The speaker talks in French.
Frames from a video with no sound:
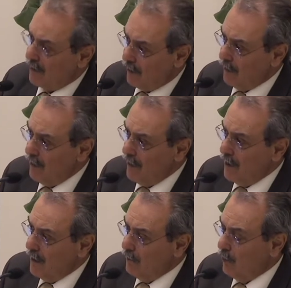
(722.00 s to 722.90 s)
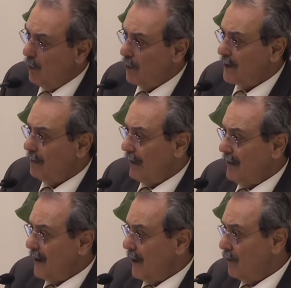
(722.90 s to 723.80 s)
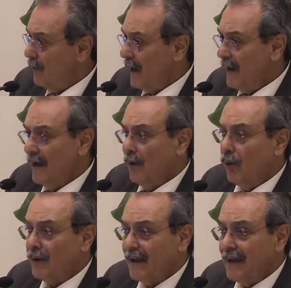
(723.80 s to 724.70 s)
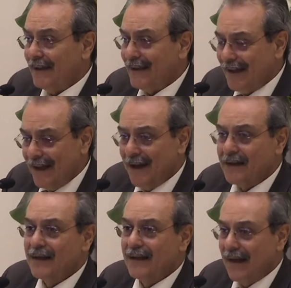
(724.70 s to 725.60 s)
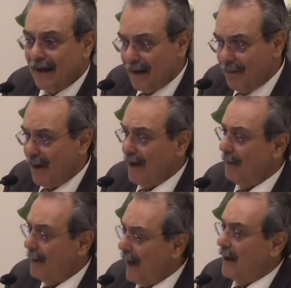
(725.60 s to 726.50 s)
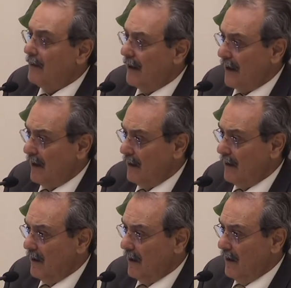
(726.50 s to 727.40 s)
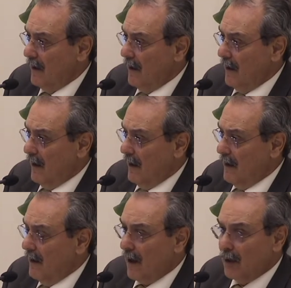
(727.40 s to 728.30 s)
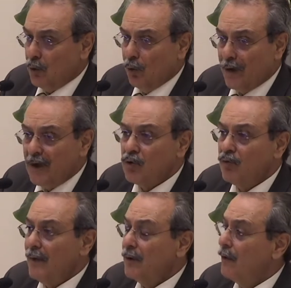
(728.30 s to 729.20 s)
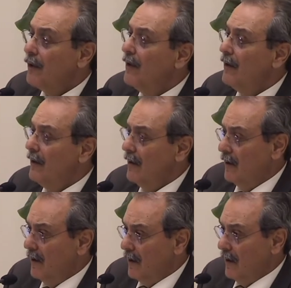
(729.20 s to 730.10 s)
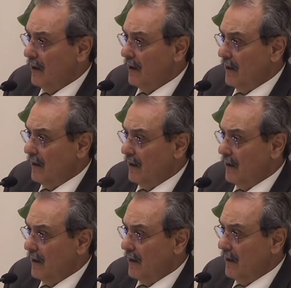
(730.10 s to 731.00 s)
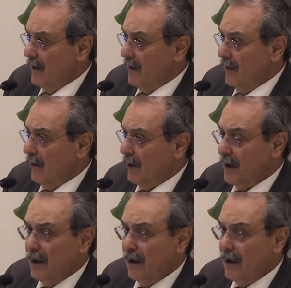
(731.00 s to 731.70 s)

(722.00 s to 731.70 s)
et l'esprit de révélation, l'esprit de Dieu, comme nous allons voir, qui sont trois choses bien distinctes. De connaître Dieu,